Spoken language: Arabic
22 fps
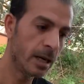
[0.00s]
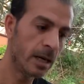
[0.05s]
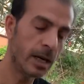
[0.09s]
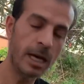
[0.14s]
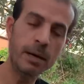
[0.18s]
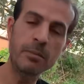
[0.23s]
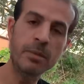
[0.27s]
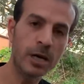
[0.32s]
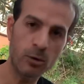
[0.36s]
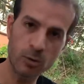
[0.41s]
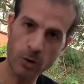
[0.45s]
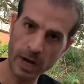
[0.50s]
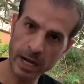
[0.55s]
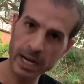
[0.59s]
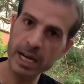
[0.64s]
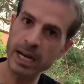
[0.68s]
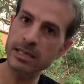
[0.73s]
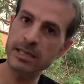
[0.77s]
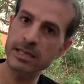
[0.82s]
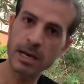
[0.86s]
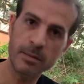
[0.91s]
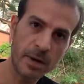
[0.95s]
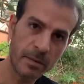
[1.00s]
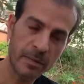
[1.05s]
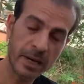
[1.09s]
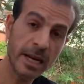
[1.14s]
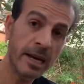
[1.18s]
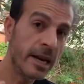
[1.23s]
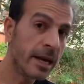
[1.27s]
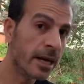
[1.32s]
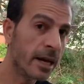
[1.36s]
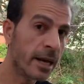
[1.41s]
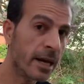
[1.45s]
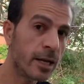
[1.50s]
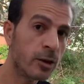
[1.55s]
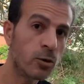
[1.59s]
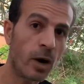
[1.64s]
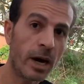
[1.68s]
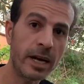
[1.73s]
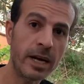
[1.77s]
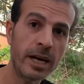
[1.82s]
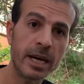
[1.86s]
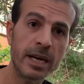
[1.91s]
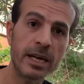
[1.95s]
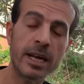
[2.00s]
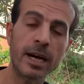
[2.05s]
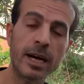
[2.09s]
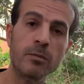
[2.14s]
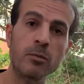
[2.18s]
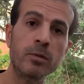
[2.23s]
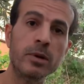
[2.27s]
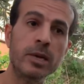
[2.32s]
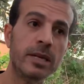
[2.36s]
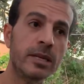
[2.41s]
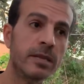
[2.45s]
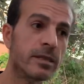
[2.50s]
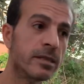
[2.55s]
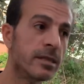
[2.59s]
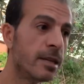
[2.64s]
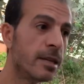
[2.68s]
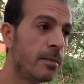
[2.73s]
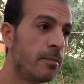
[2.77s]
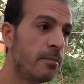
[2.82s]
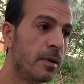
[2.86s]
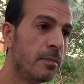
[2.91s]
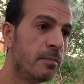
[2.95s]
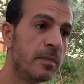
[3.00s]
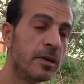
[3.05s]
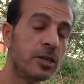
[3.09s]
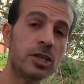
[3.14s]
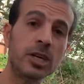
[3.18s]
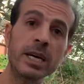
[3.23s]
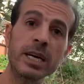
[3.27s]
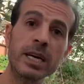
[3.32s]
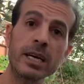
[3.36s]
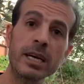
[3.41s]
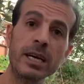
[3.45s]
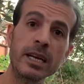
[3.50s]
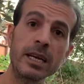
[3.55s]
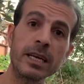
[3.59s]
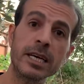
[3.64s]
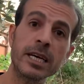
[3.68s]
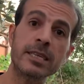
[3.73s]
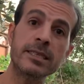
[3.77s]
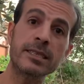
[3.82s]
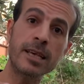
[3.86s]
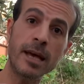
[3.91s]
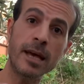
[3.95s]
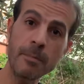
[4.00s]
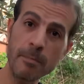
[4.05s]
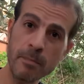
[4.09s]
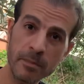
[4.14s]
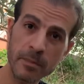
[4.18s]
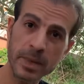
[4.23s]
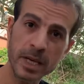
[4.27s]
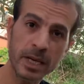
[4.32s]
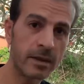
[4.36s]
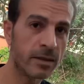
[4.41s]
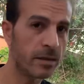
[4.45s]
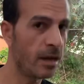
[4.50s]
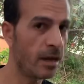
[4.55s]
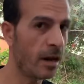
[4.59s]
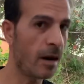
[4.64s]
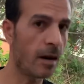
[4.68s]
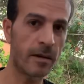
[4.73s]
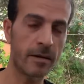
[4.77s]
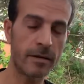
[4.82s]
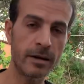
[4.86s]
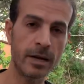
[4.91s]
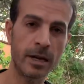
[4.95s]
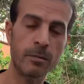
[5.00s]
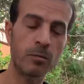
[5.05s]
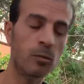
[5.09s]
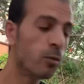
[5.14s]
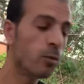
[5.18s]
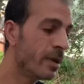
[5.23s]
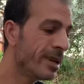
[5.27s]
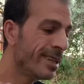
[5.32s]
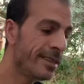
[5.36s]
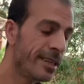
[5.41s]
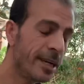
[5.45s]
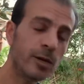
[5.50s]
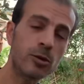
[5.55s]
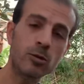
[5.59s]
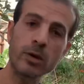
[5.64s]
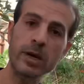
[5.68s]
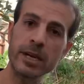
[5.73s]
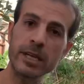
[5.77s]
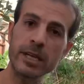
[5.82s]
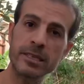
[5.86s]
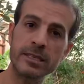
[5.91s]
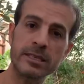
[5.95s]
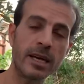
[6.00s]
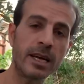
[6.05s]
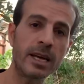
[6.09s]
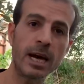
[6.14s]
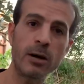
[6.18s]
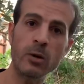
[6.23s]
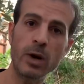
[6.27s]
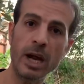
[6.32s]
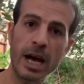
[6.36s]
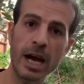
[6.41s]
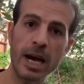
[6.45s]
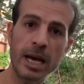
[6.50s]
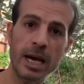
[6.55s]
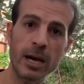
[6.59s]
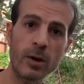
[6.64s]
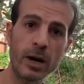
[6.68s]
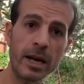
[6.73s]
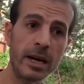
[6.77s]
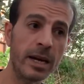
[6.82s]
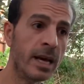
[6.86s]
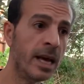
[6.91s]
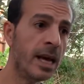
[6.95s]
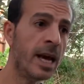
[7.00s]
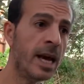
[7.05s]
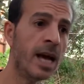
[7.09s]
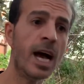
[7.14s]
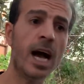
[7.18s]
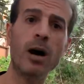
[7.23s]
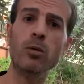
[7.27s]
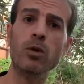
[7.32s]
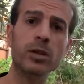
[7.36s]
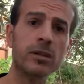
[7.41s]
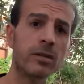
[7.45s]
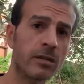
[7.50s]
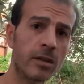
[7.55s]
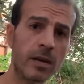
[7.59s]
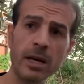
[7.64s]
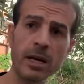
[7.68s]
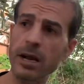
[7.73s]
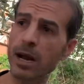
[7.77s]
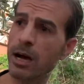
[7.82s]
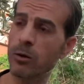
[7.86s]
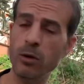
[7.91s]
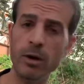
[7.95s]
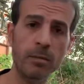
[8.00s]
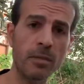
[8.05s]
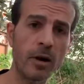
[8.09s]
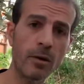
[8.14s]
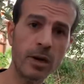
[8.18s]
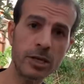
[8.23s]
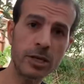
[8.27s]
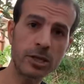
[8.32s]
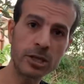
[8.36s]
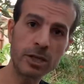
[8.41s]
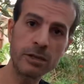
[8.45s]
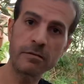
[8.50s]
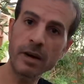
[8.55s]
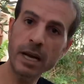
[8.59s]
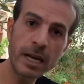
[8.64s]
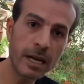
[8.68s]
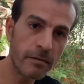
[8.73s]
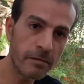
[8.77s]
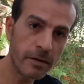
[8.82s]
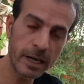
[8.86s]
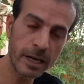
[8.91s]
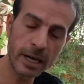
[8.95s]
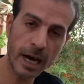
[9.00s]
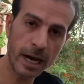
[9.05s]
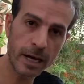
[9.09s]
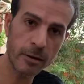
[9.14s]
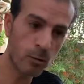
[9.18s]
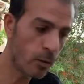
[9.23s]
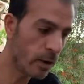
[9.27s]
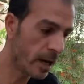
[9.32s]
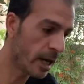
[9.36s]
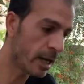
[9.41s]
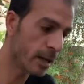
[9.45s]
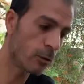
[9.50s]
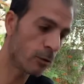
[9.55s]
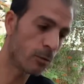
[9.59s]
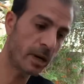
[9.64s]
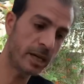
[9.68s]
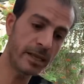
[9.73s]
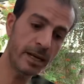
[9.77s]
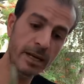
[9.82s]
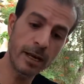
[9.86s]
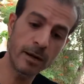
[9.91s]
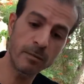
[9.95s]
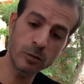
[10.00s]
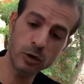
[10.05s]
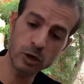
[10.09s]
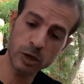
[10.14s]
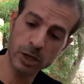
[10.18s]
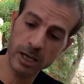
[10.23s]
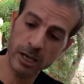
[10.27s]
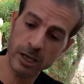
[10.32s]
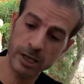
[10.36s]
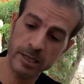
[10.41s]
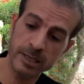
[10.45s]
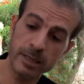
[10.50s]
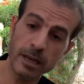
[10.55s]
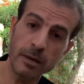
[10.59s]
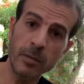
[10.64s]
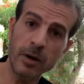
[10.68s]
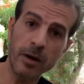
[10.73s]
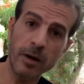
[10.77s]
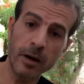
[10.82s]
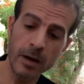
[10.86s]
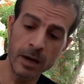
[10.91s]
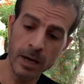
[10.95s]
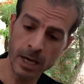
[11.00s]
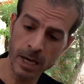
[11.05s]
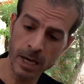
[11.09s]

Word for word: ابعدوا عنها تماما اللي قريته عنها انها ممكن تسبب مشاكل يا سم يا انتحار ممكن تقتل الانسان او الحيوان او الطير او المواشي فاحنا في غنى عن كل هذا وبعدين المشكله الثمره